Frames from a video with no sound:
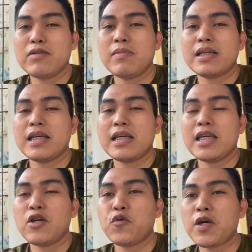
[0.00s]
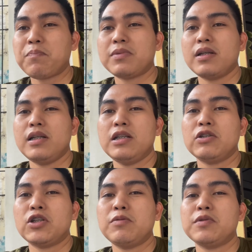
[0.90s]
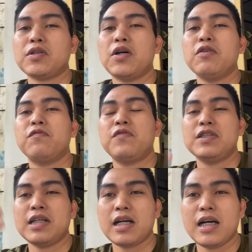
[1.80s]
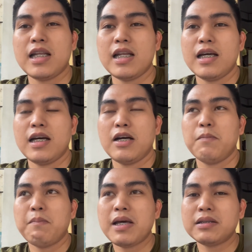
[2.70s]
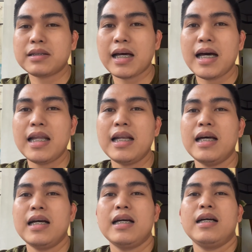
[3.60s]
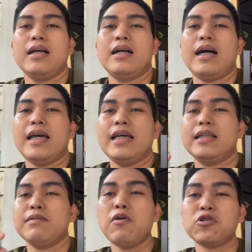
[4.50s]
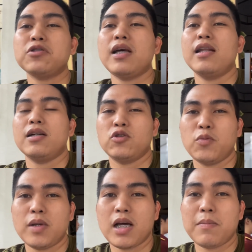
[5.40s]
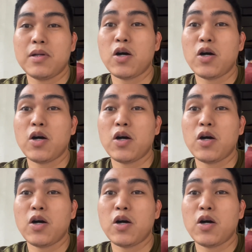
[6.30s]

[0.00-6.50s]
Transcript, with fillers: na maging equipped in terms of physical, mental, and emotional to become an